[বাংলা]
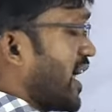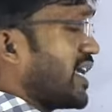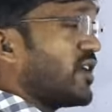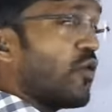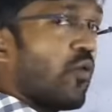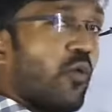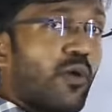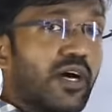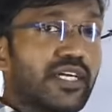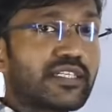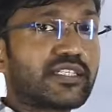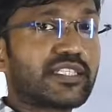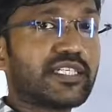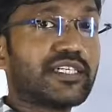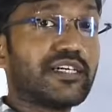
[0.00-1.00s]
এই
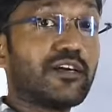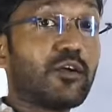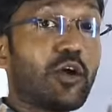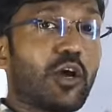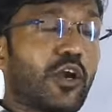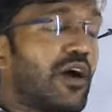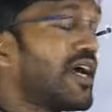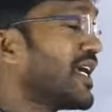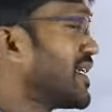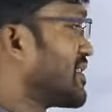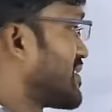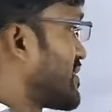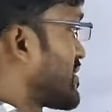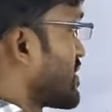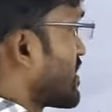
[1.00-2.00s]
ওয়ার্ডটা
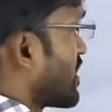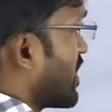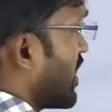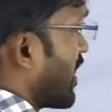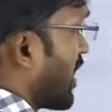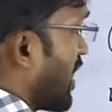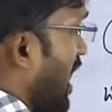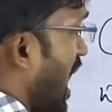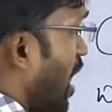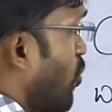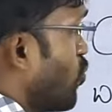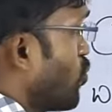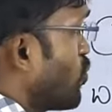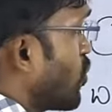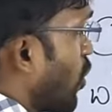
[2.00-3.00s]
অলওয়েজ
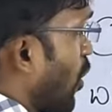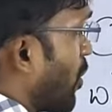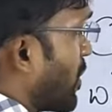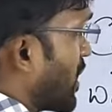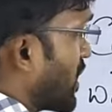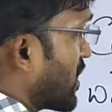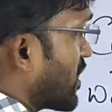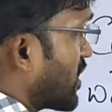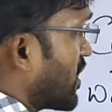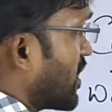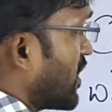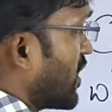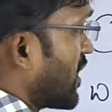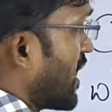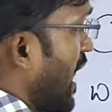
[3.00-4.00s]
নাউন হবে
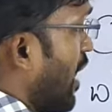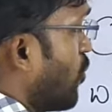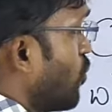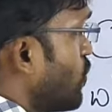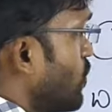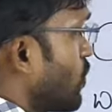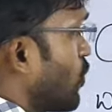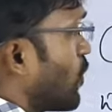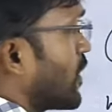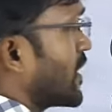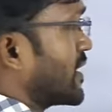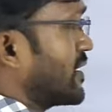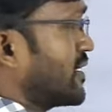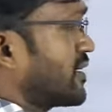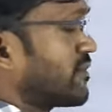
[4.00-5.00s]
নাউন
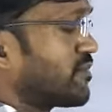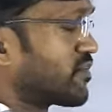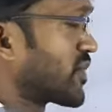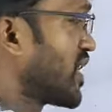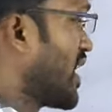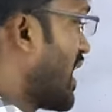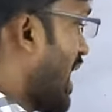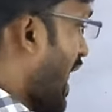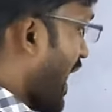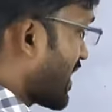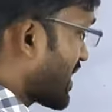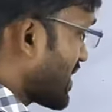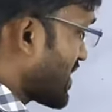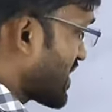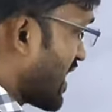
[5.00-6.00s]
ওয়ার্ড
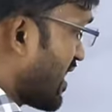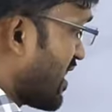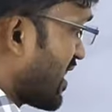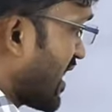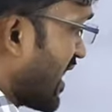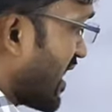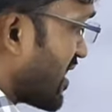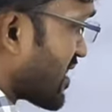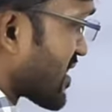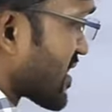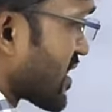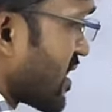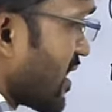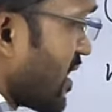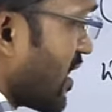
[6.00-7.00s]
একটা সেন্টেন্স
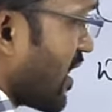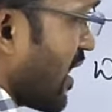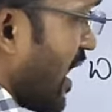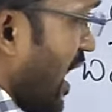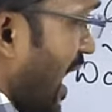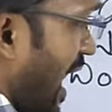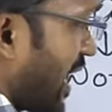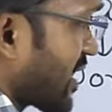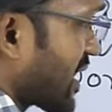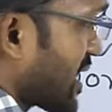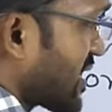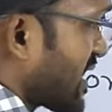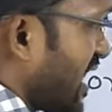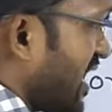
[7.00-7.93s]
একটা